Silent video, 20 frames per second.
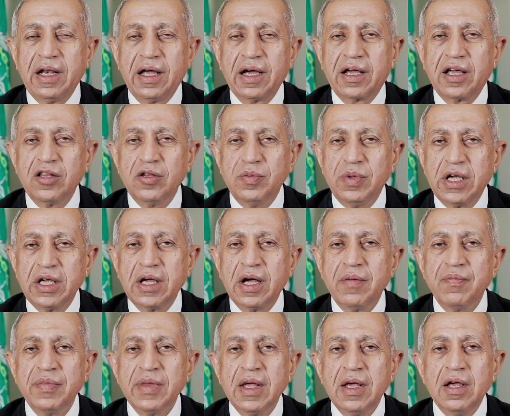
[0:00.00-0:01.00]

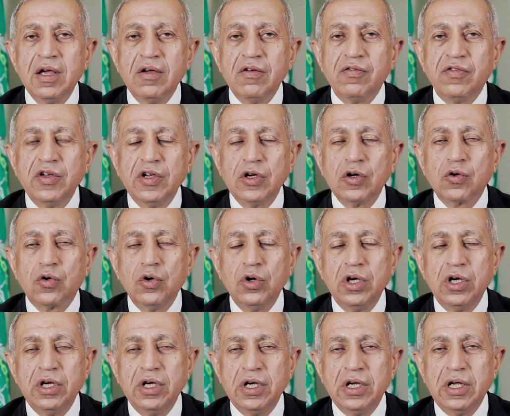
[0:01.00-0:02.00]
الأكاديمية في
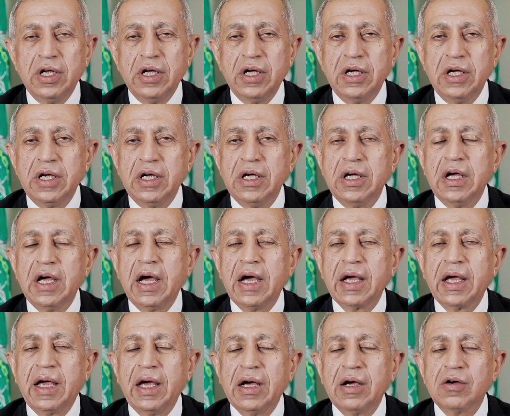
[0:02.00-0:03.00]
كل آه،
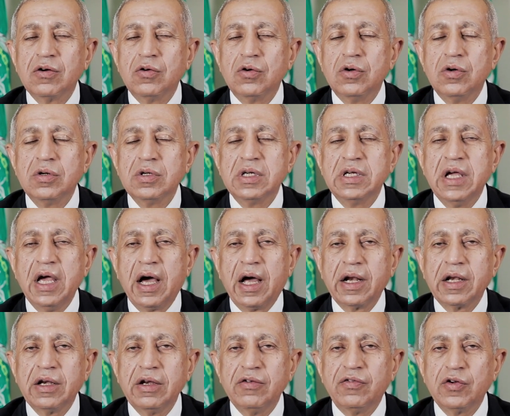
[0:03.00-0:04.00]

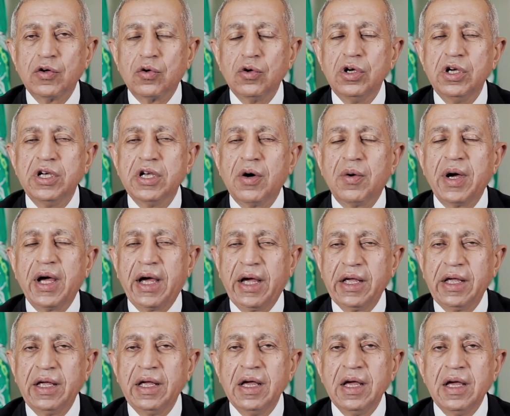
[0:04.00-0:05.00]
يعني في كل
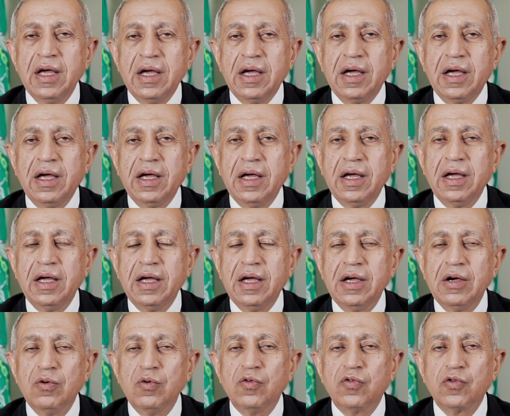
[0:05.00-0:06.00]
نواحي
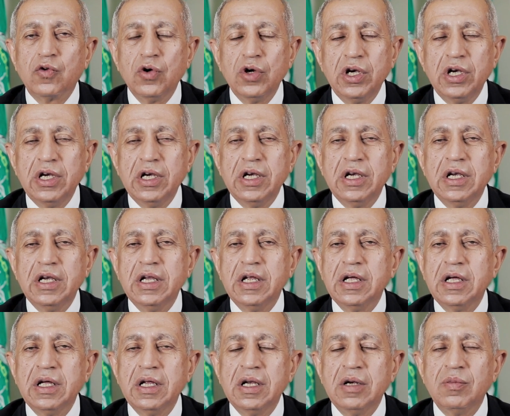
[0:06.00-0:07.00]
وفي كل
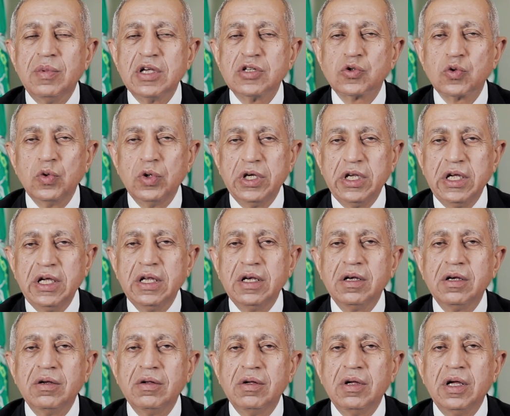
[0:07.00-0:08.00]

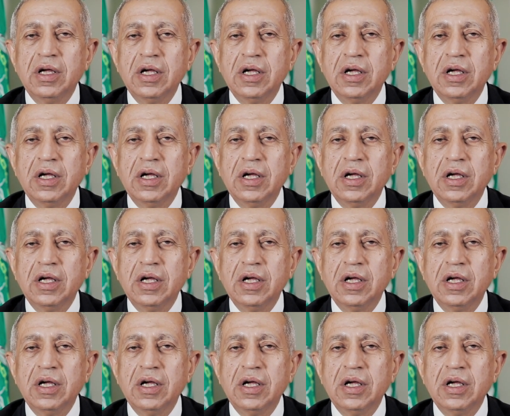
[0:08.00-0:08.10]
المسؤولين